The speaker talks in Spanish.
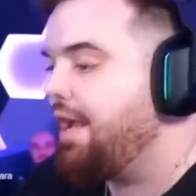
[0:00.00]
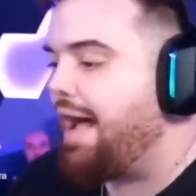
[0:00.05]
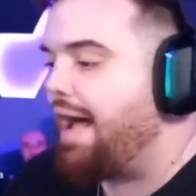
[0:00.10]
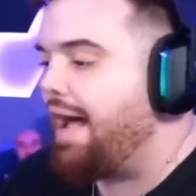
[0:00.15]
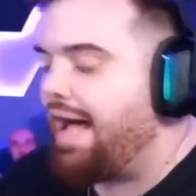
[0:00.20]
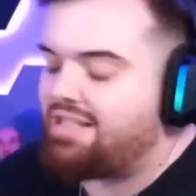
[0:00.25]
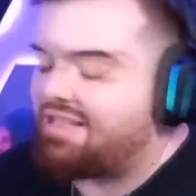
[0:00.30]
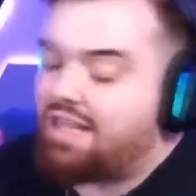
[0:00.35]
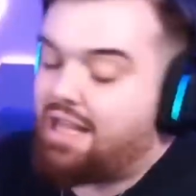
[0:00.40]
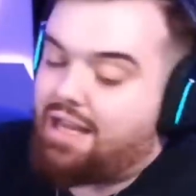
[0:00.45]

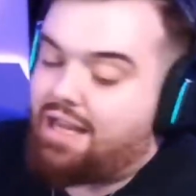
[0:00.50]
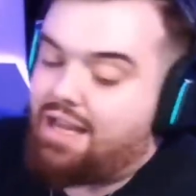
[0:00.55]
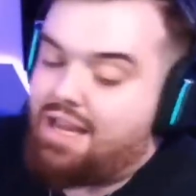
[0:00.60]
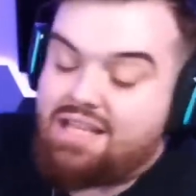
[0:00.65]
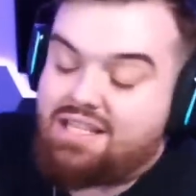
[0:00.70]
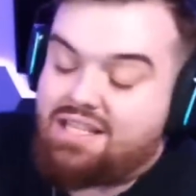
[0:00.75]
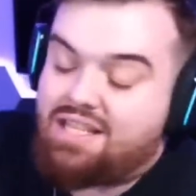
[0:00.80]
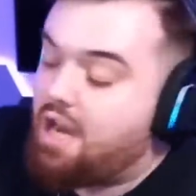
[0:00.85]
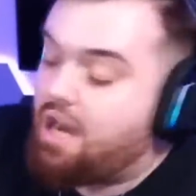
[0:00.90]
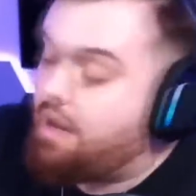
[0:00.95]
Hasta que ya
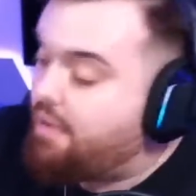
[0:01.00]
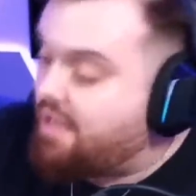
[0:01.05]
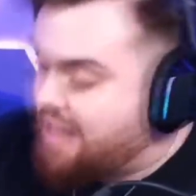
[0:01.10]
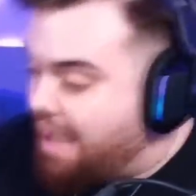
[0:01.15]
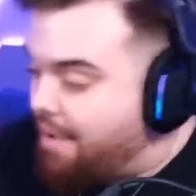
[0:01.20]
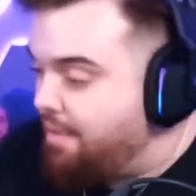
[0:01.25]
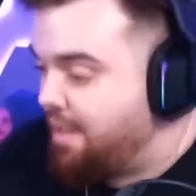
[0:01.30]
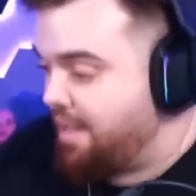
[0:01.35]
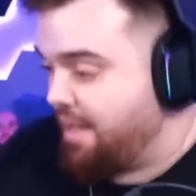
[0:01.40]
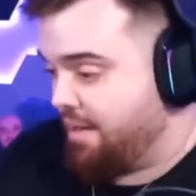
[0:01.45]
es
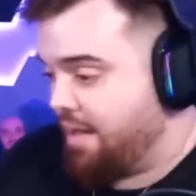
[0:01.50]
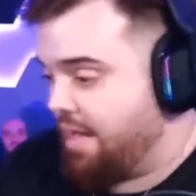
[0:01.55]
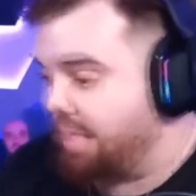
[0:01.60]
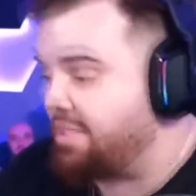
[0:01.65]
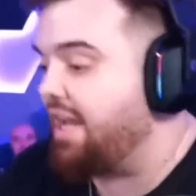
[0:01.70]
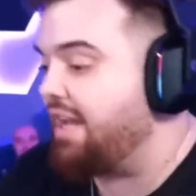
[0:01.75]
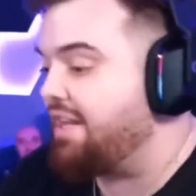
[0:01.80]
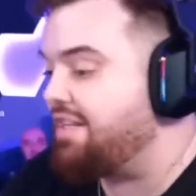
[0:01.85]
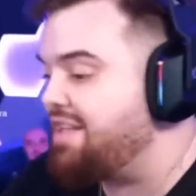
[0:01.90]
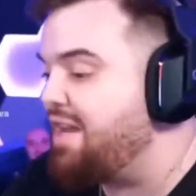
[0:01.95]
inevitable.
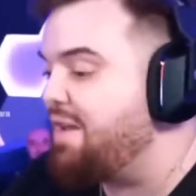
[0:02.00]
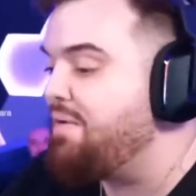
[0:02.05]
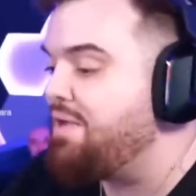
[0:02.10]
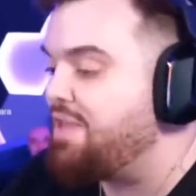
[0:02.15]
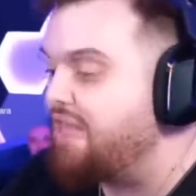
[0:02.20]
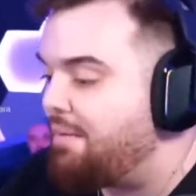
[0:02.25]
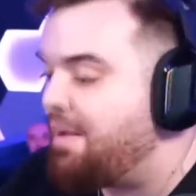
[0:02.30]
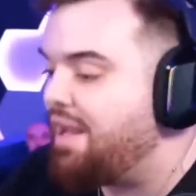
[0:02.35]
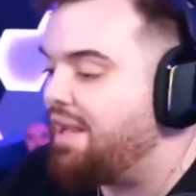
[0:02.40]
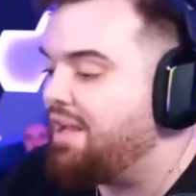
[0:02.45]
Hasta que ya es
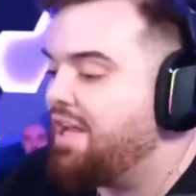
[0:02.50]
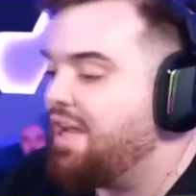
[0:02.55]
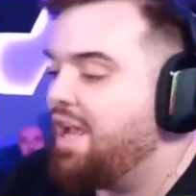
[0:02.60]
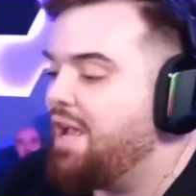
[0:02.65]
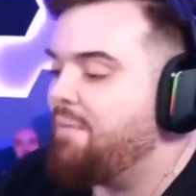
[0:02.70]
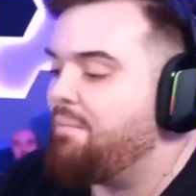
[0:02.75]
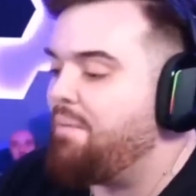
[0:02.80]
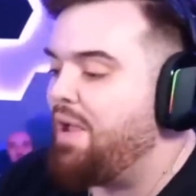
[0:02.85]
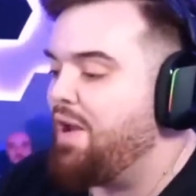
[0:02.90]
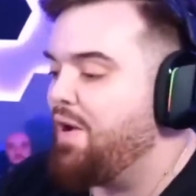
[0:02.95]
inevitable.
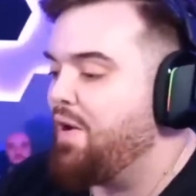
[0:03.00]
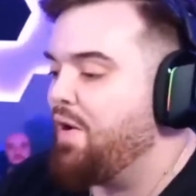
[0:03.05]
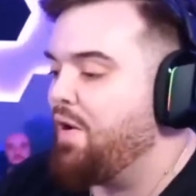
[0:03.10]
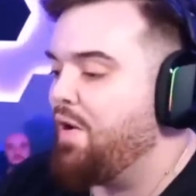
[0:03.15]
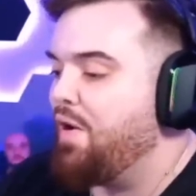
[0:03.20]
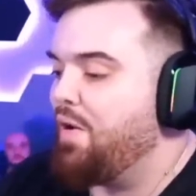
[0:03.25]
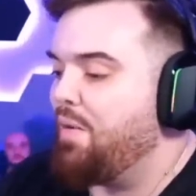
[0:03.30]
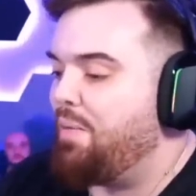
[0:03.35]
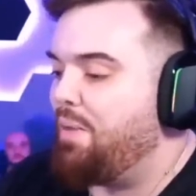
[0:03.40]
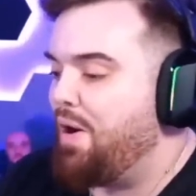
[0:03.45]

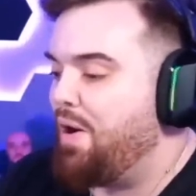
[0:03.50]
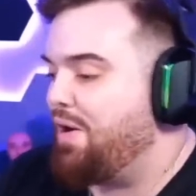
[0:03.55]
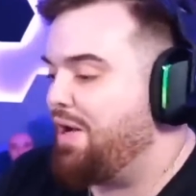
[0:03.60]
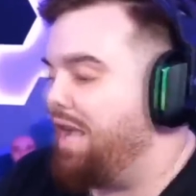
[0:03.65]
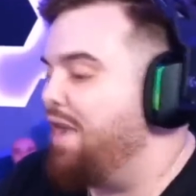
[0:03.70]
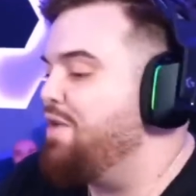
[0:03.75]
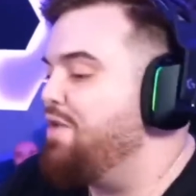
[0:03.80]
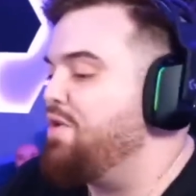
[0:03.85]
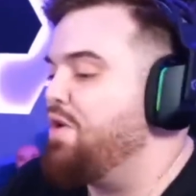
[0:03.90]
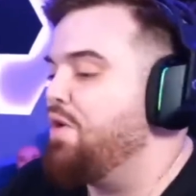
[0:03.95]
Pero, pero
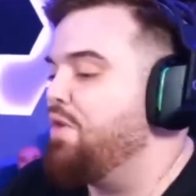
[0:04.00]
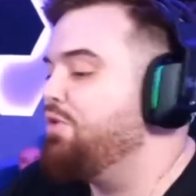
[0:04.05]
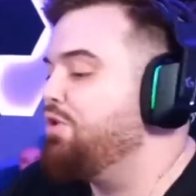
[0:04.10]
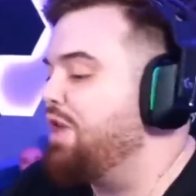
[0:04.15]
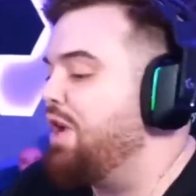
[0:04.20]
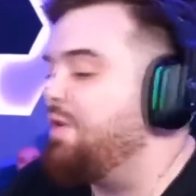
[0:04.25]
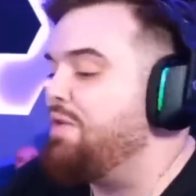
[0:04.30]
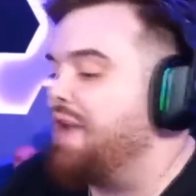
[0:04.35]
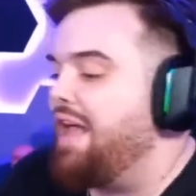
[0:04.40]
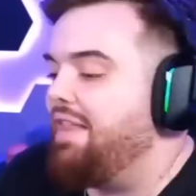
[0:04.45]
claro, yo no he
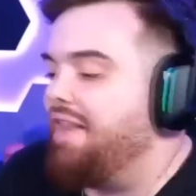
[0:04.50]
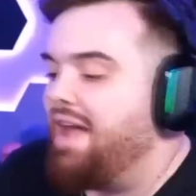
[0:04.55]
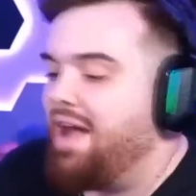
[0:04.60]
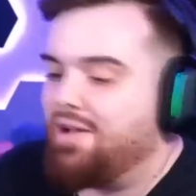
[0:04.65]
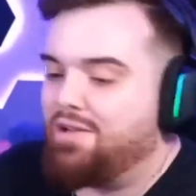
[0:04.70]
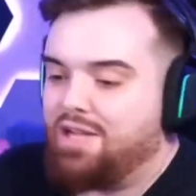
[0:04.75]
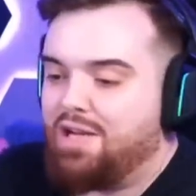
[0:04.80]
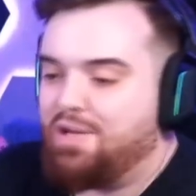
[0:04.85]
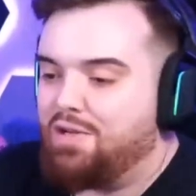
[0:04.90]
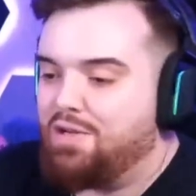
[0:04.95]
buscado nada.
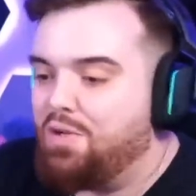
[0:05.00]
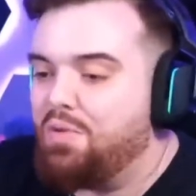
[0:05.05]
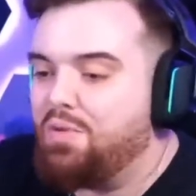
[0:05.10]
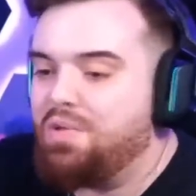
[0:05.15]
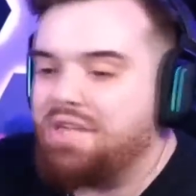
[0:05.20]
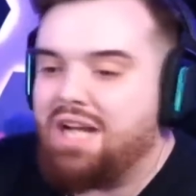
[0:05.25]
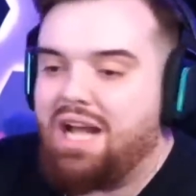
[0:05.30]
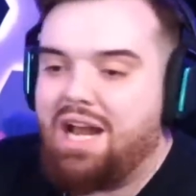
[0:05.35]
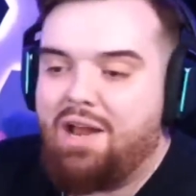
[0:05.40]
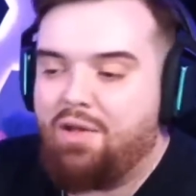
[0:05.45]
O sea, yo si
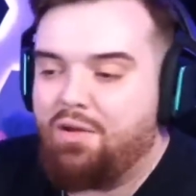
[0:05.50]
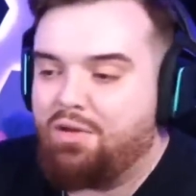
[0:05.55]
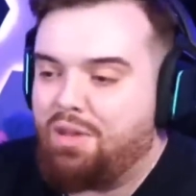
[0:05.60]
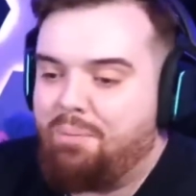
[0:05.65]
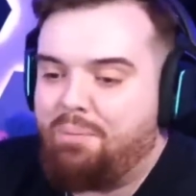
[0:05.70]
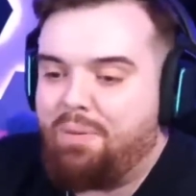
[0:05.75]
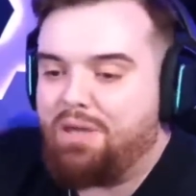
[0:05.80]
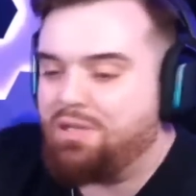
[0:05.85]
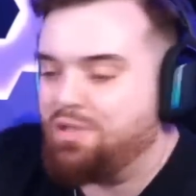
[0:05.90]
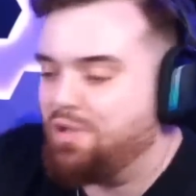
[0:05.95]
hubiese ganado otra
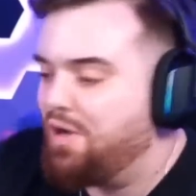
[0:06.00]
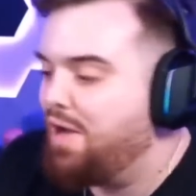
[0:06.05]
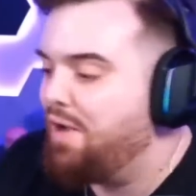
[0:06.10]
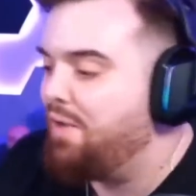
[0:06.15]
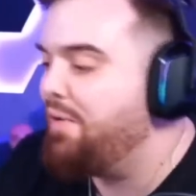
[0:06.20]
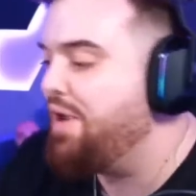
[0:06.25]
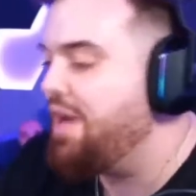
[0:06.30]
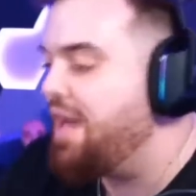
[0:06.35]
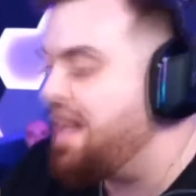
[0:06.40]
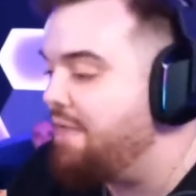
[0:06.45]
persona,
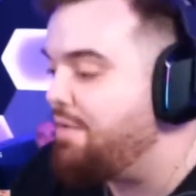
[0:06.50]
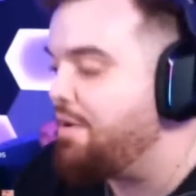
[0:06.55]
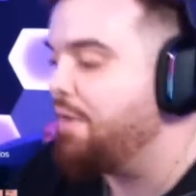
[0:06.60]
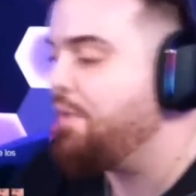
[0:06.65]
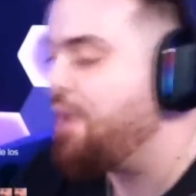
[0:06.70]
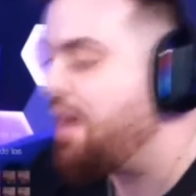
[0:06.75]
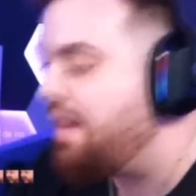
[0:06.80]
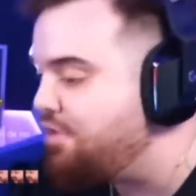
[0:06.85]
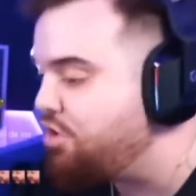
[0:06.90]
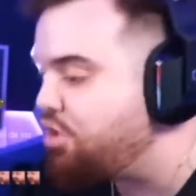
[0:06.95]
hubiera, le
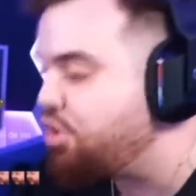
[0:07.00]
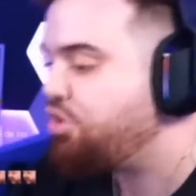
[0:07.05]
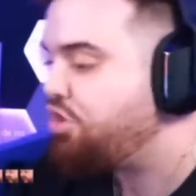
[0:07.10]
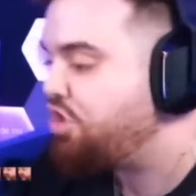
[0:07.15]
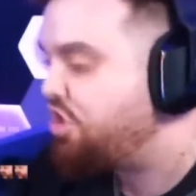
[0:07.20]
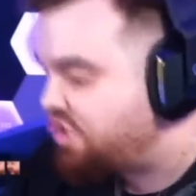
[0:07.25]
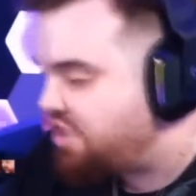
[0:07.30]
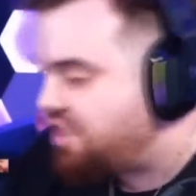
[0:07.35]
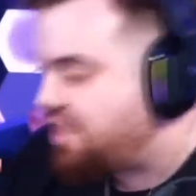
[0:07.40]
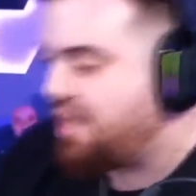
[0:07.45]
hubiera dicho
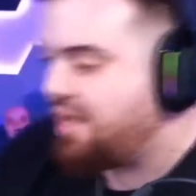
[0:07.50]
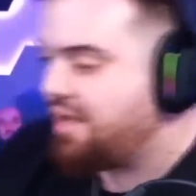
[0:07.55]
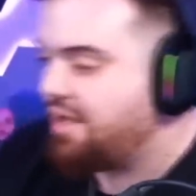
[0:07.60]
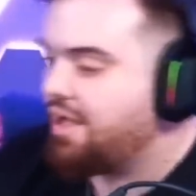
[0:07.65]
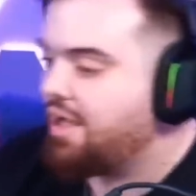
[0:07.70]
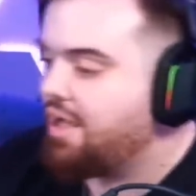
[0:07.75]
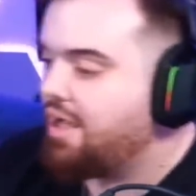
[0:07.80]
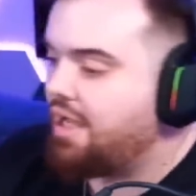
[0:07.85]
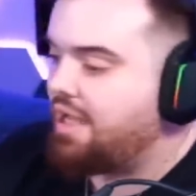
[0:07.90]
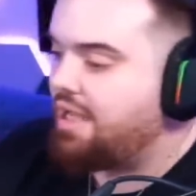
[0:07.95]
GG
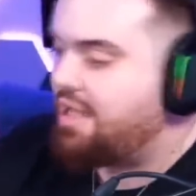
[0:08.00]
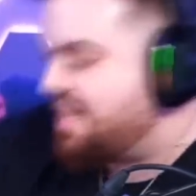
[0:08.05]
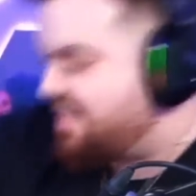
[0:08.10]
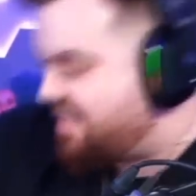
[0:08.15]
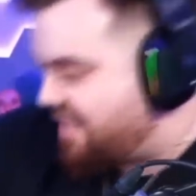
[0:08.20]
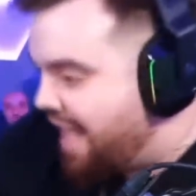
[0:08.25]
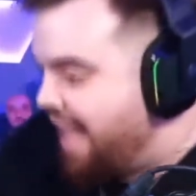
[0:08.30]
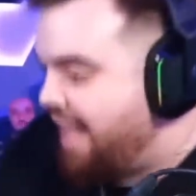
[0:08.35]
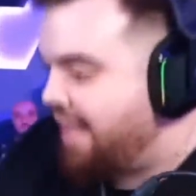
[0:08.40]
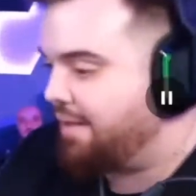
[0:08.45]
y ya
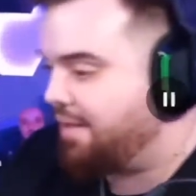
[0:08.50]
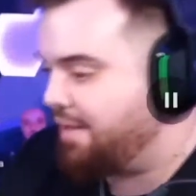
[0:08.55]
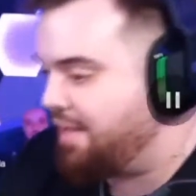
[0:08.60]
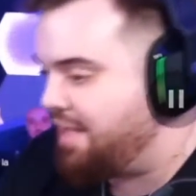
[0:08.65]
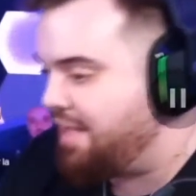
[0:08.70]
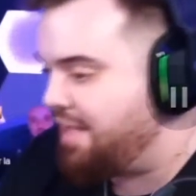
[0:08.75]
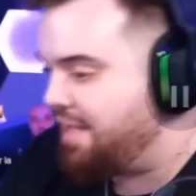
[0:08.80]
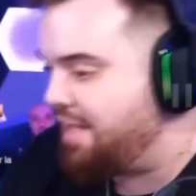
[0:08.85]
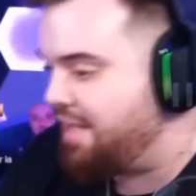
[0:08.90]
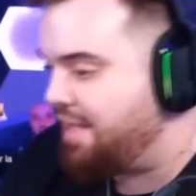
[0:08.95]
está.
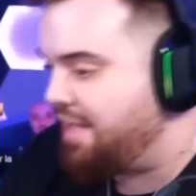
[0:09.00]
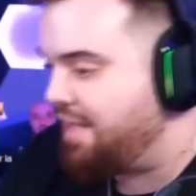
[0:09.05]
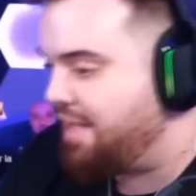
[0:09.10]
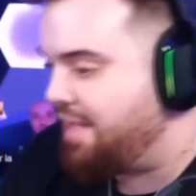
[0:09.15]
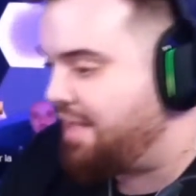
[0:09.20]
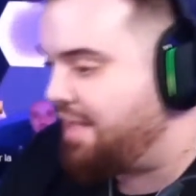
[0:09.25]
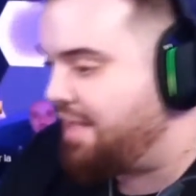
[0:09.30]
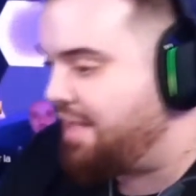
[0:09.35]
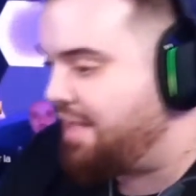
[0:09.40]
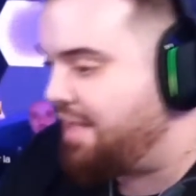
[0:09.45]
Y ya. A
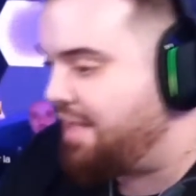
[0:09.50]
ver, nadie